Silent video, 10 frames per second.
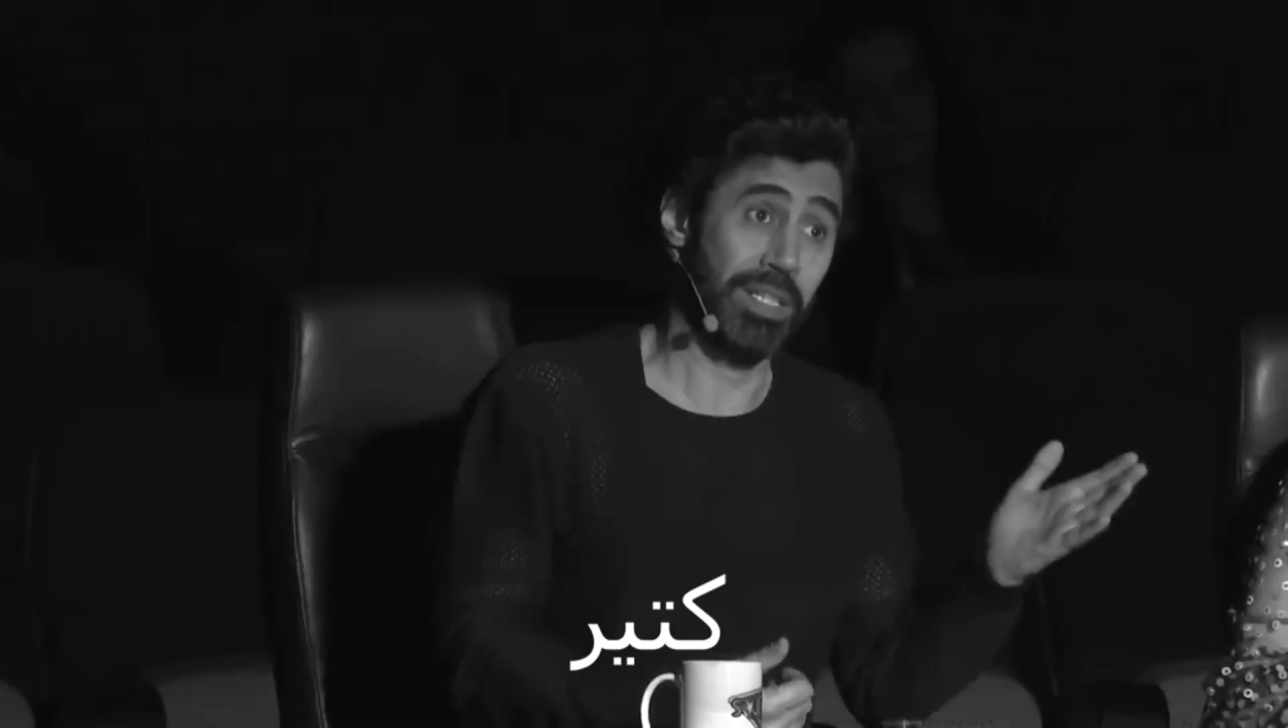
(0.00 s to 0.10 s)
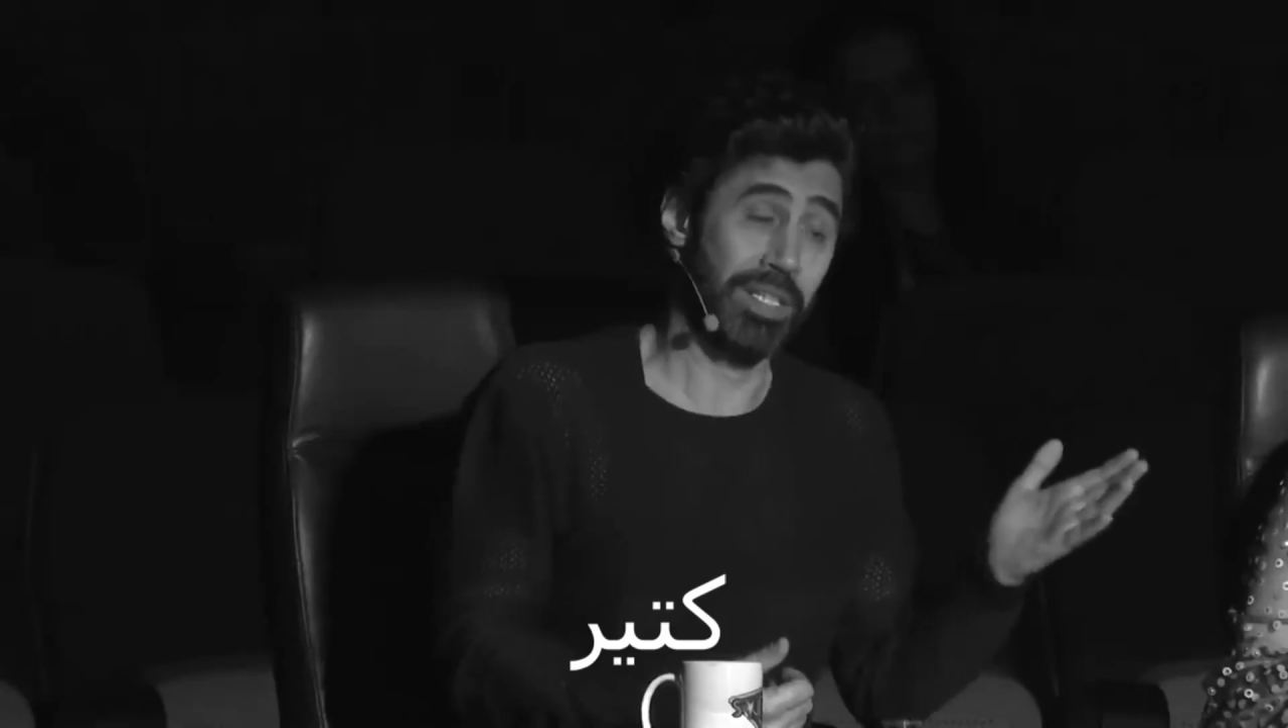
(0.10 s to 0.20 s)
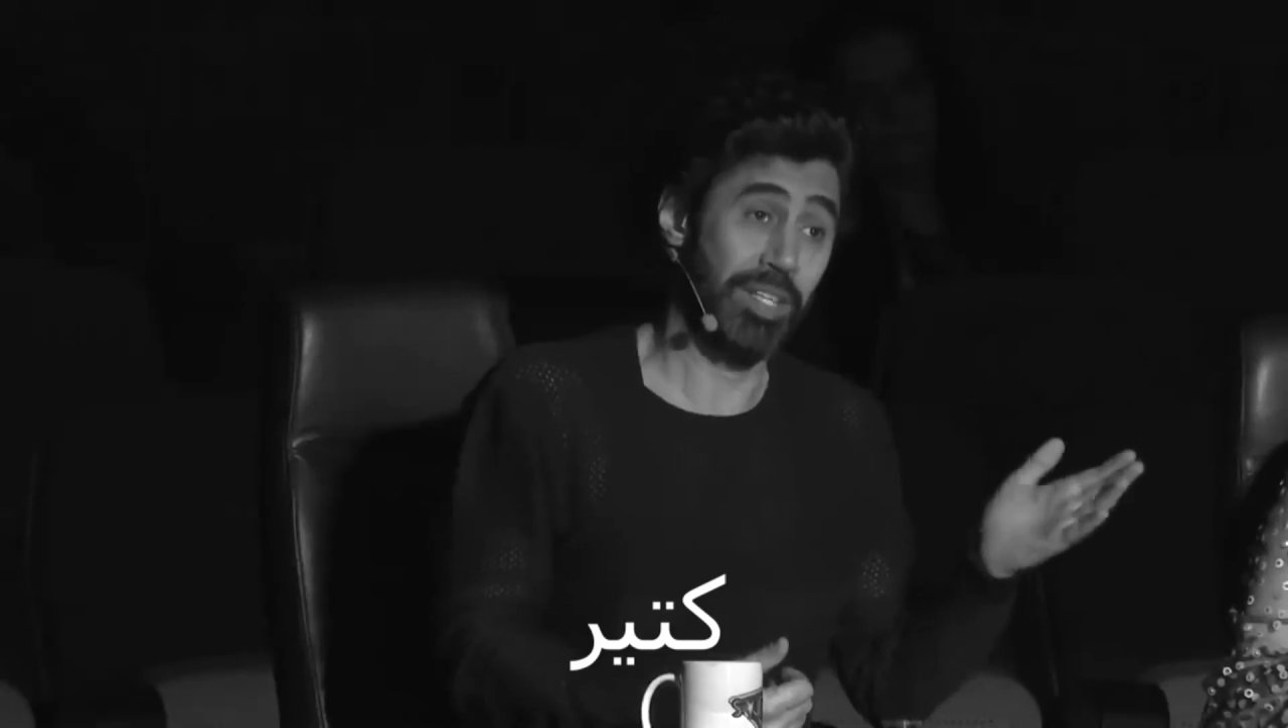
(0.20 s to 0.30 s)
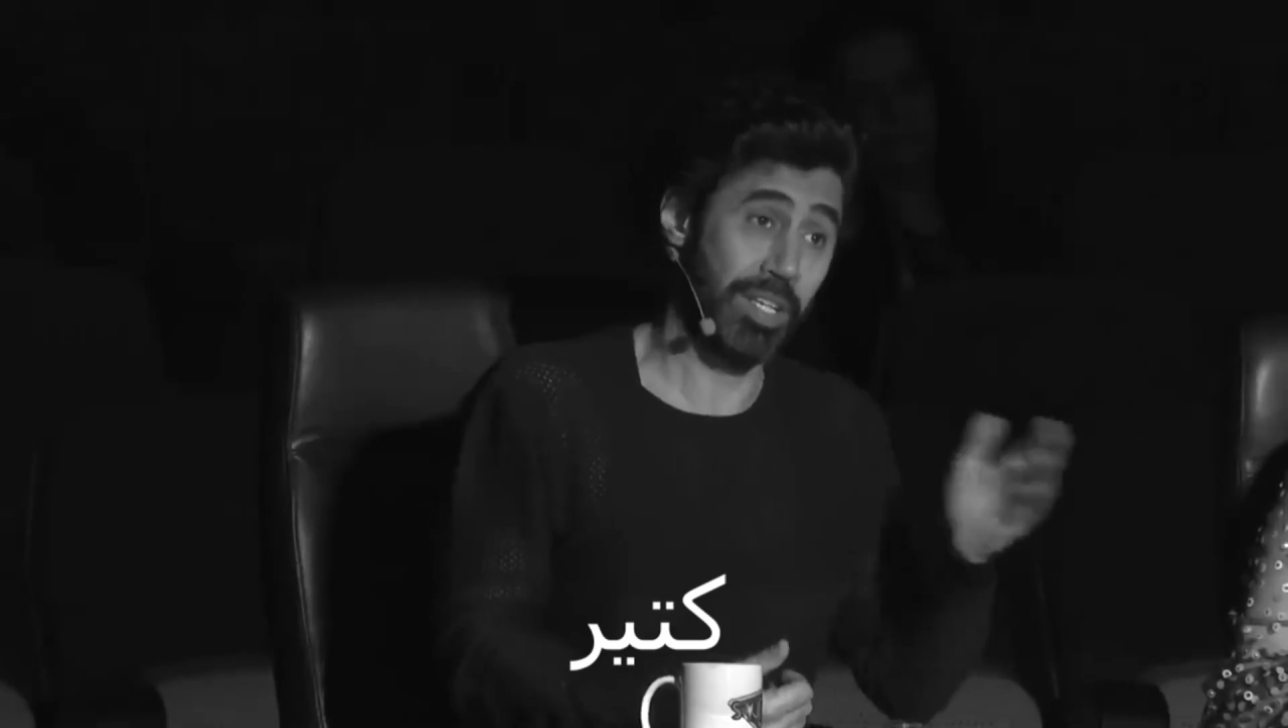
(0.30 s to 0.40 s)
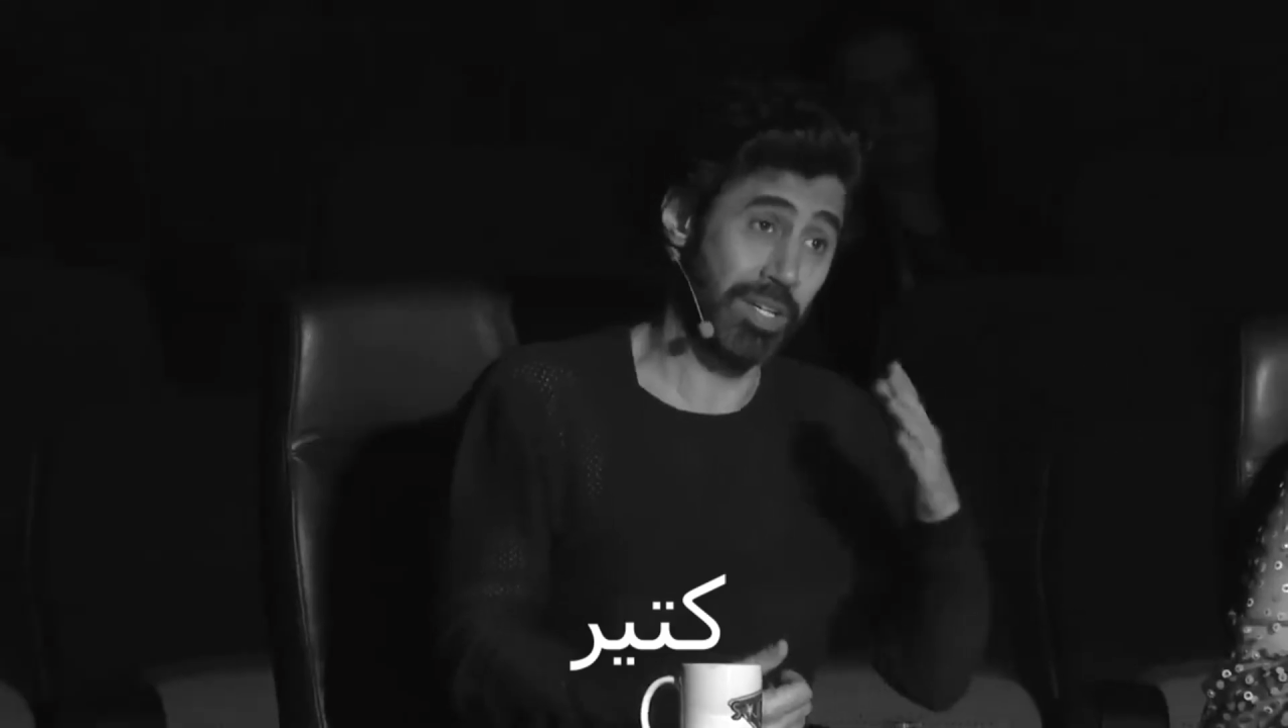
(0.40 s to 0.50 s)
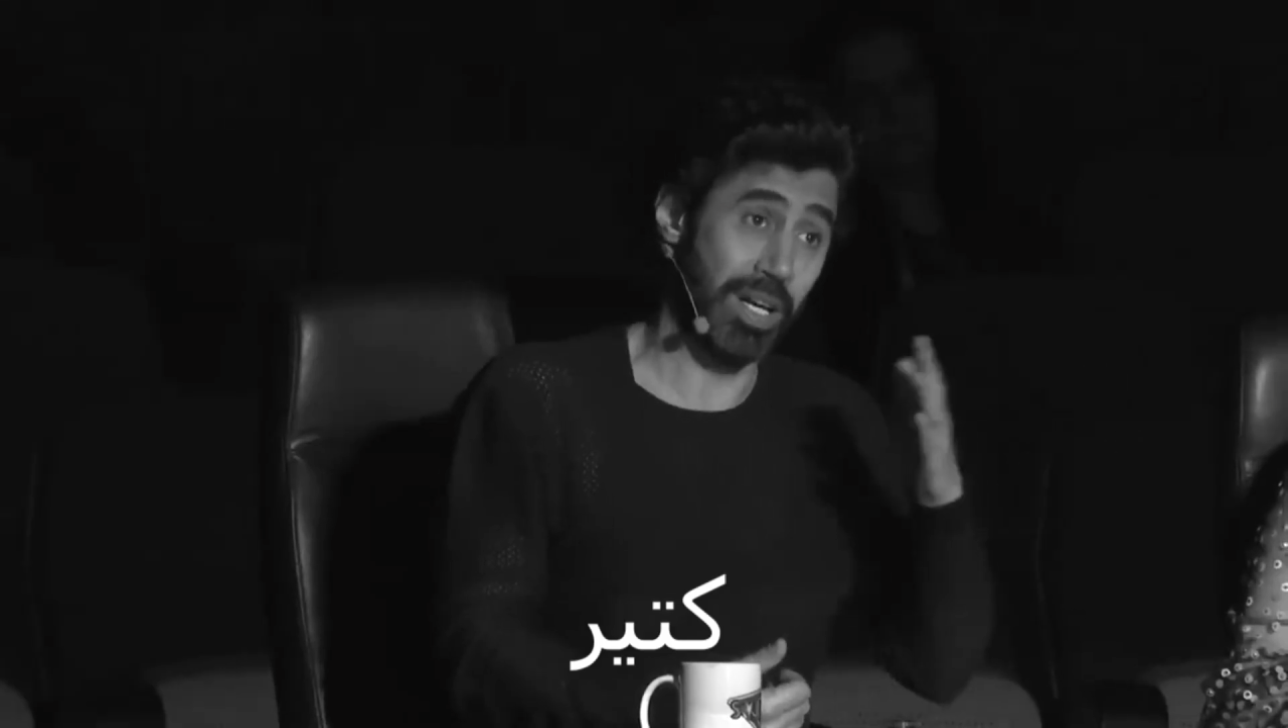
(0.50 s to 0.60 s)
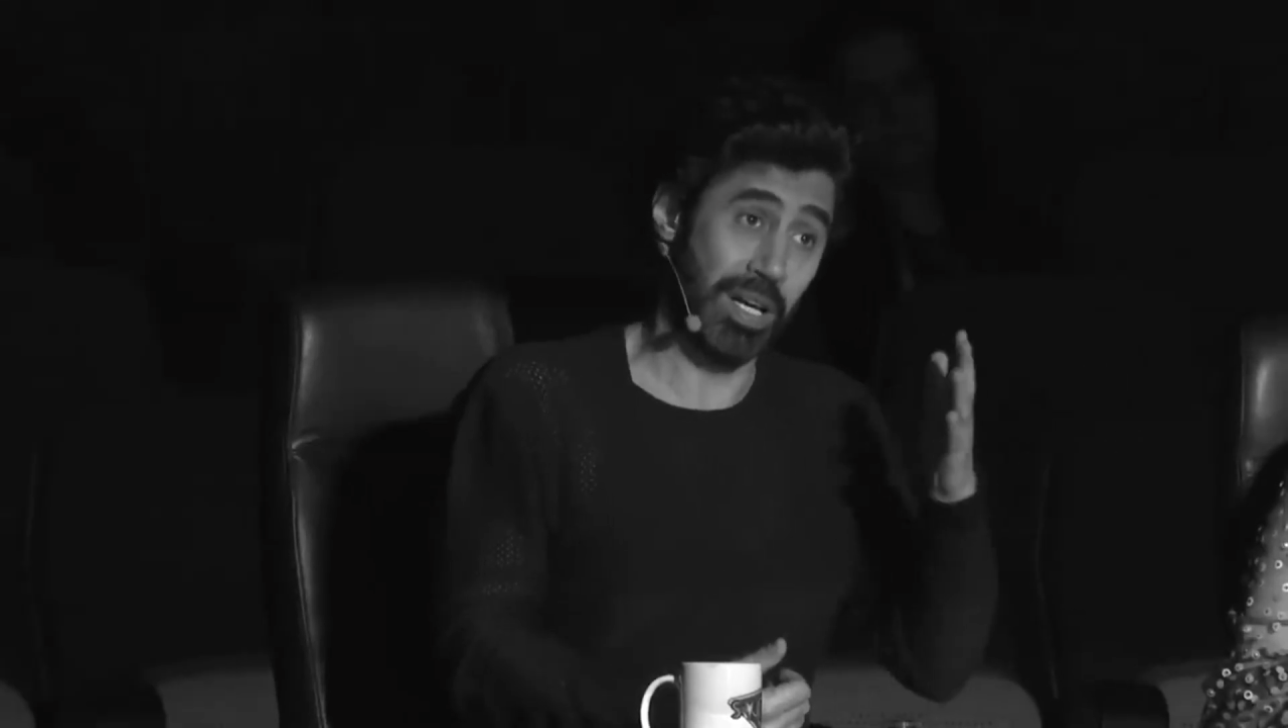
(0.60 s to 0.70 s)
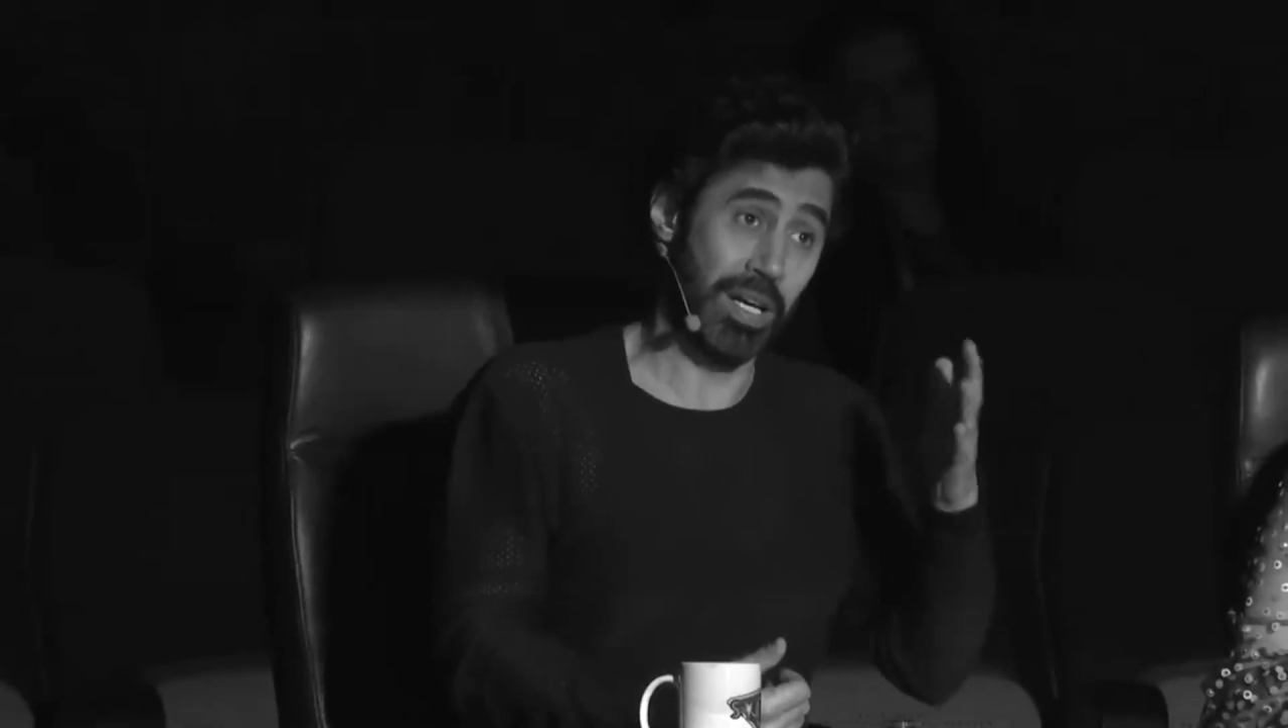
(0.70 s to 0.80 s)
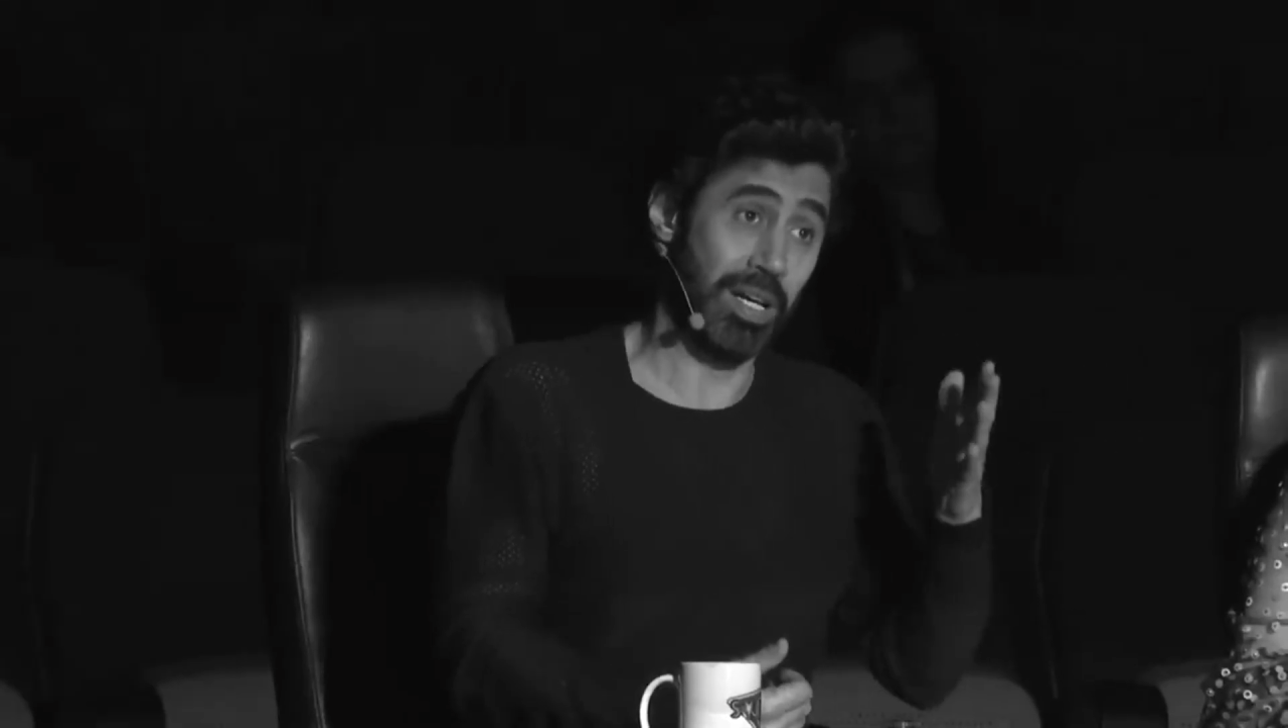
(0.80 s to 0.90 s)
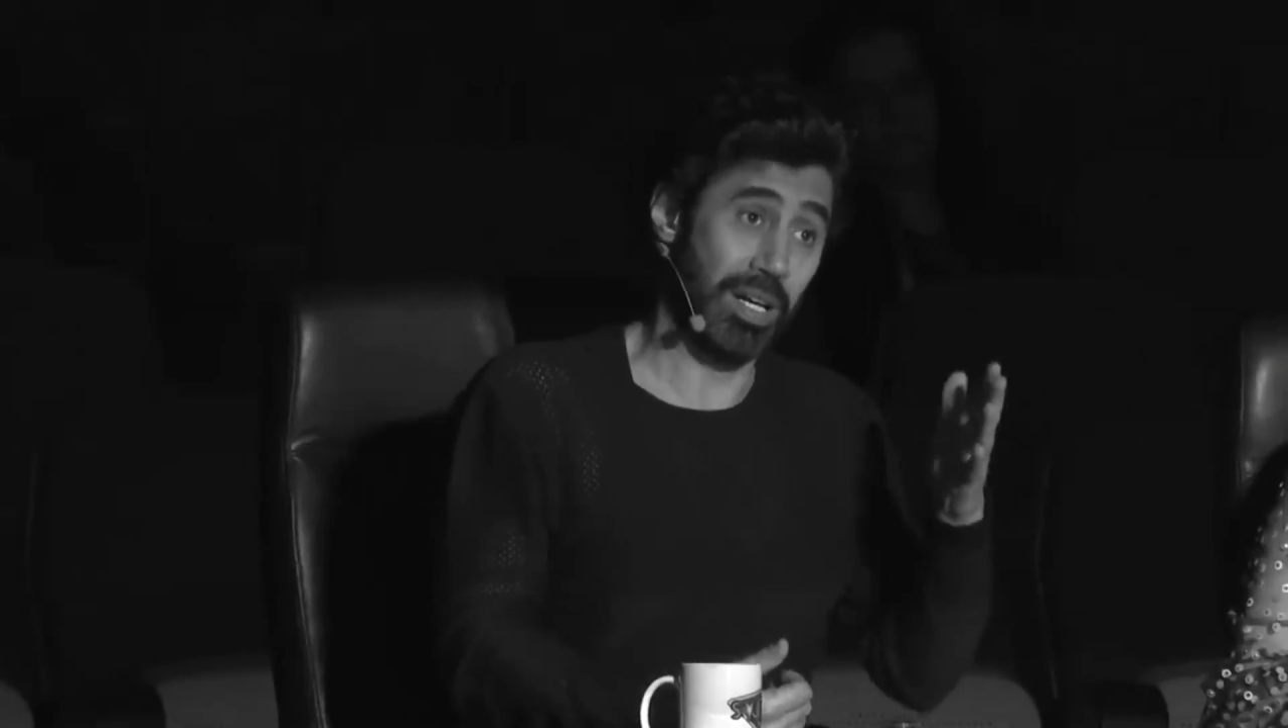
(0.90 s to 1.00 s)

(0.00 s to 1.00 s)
كثير